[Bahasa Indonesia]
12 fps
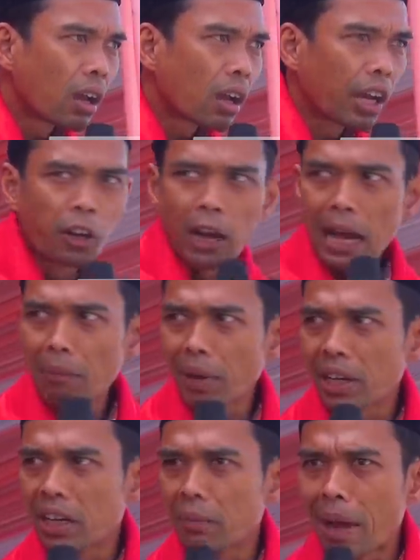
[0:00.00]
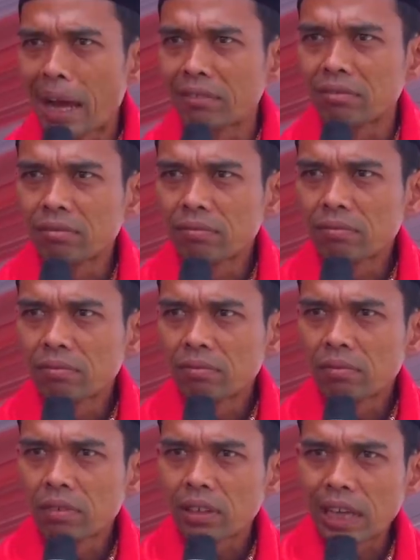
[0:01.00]
Gedung apa di depan?
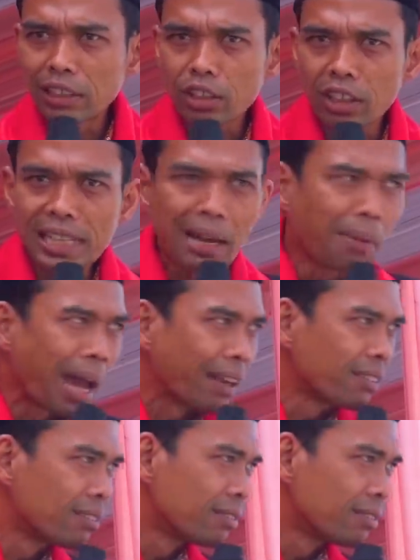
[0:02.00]
Kantor camat?